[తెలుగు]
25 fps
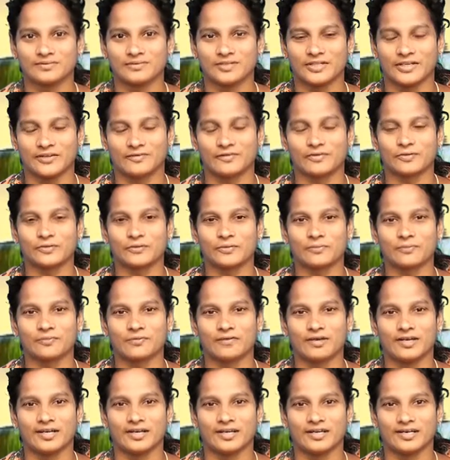దేవుని కృప
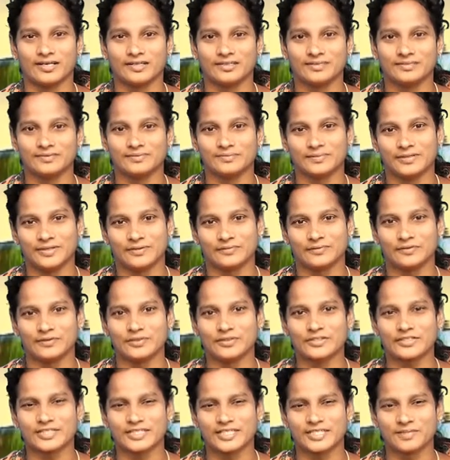వలన మేము
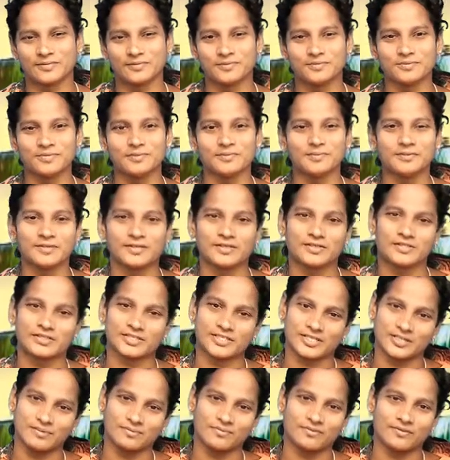క్షేమము మీరు
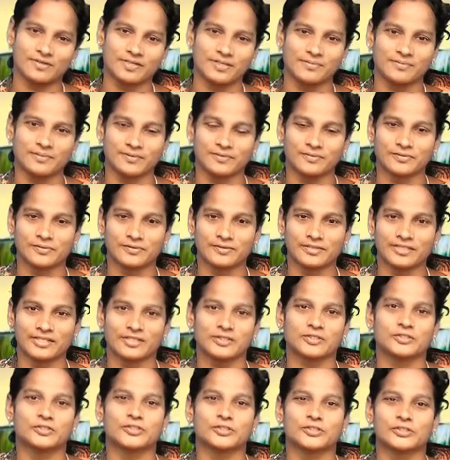క్షేమం అని మేము
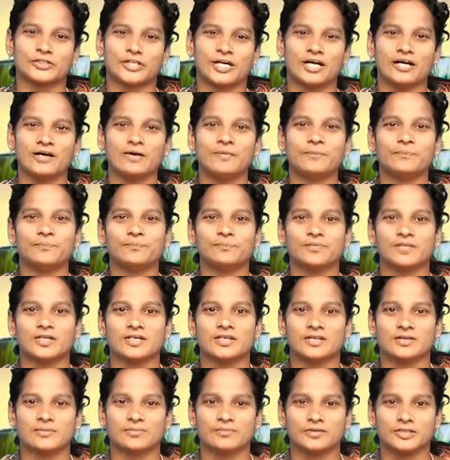గుర్తెరుగుచున్నాం
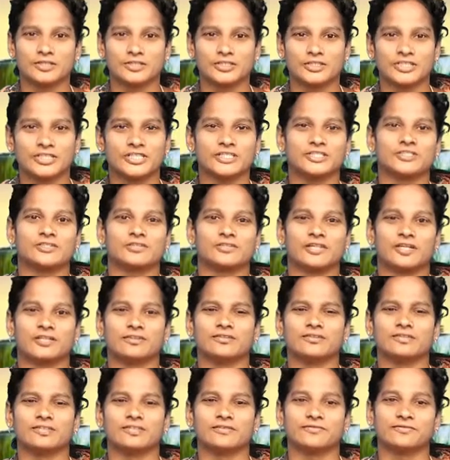మీరు చేయుచున్న
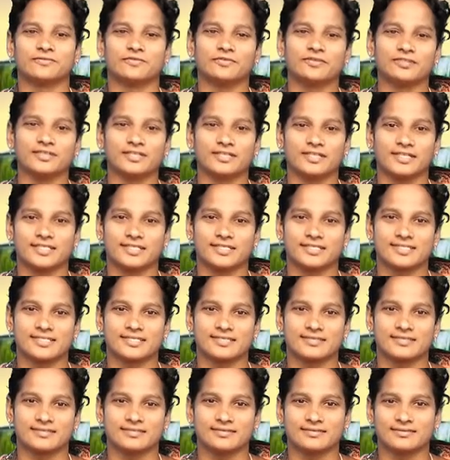అనుదిన ఫోన్ కాల్స్
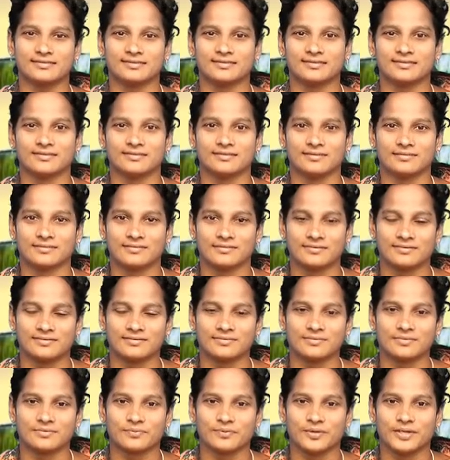
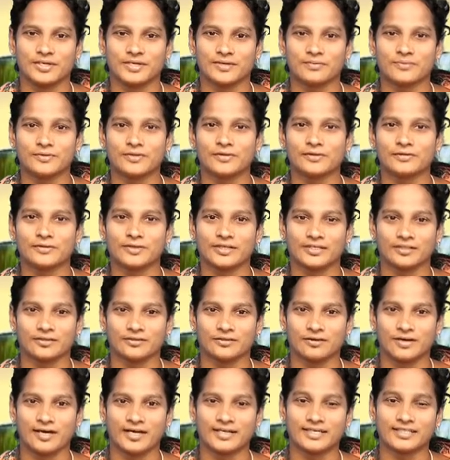మరి మీరు
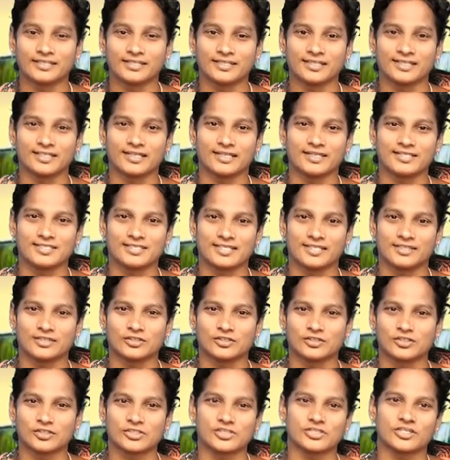ఎంతో ఆనందంగా
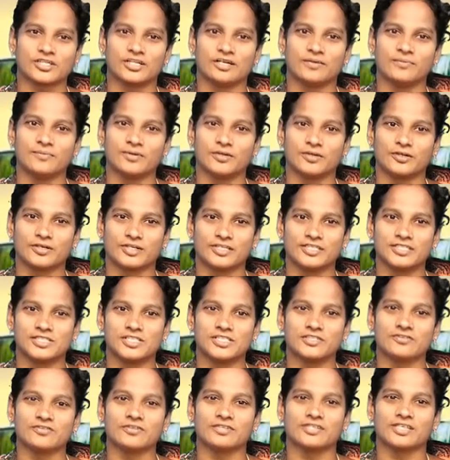సంతోషంగా మీ యొక్క
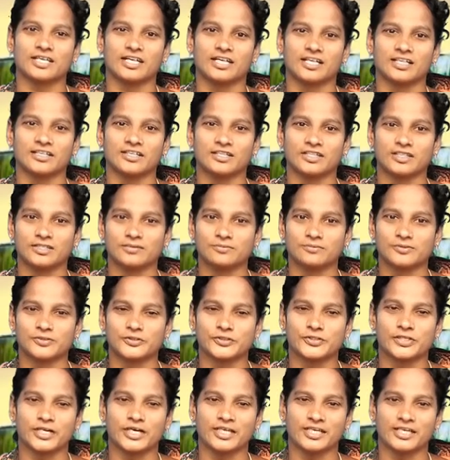జీవితాలను
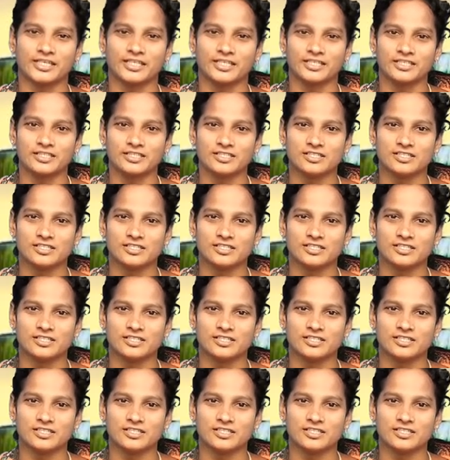గడుపుచున్నారని